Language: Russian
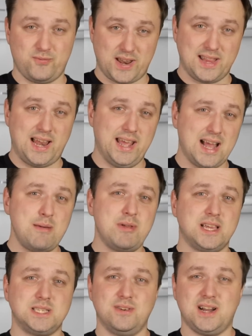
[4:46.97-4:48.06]
фронтальной
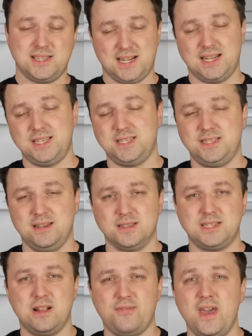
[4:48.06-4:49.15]
камеры, если вы хотите
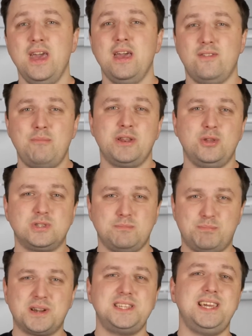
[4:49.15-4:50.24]
сделать селфи, вам придется
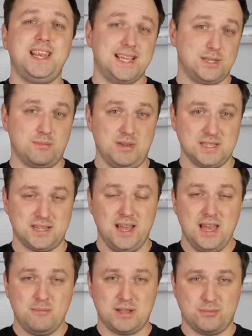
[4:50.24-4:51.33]
протереть это место,
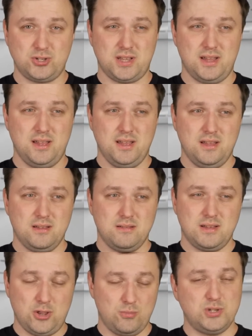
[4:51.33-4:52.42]
потому что
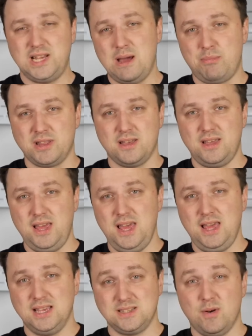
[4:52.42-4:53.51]
оно будет заляпанное. И
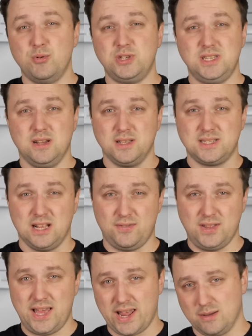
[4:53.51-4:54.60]
если вы будете делать
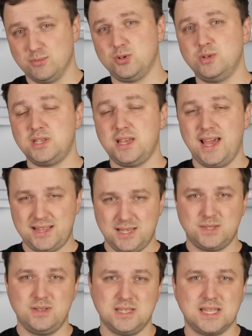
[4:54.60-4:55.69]
селфи на ярком солнце, это
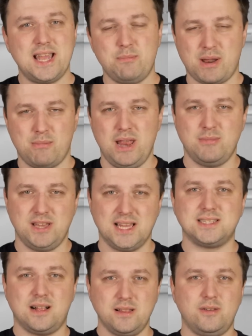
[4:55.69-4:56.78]
действительно станет проблемой.
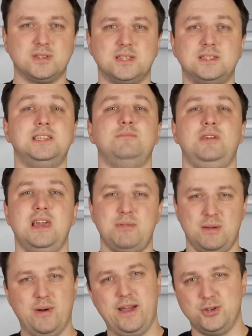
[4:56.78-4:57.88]
Я сталкивался с этим, и я
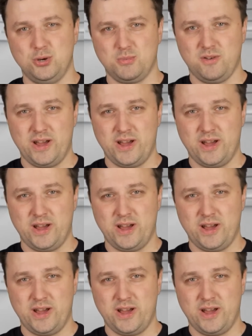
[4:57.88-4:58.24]
понимаю, о чем